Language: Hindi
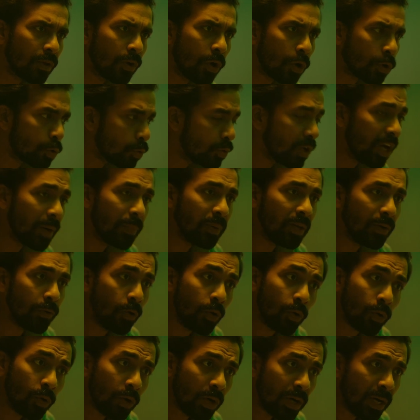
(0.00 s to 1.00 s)
तो तू ना अपनी वो
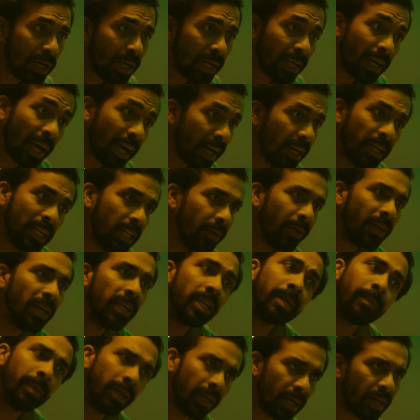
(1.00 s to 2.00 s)
गारंटी वाली
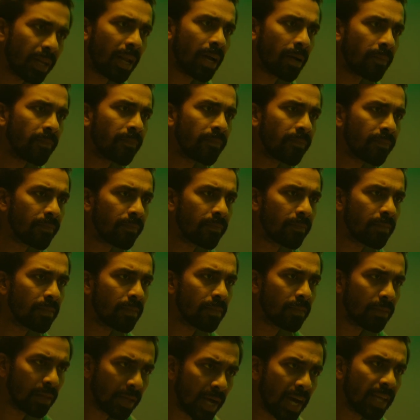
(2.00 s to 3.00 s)
टीम लेकर आ
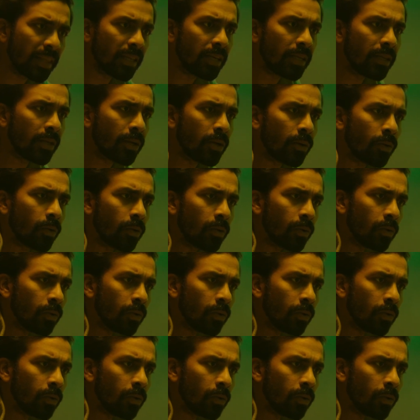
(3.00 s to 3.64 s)
दिखाते हैं तेरे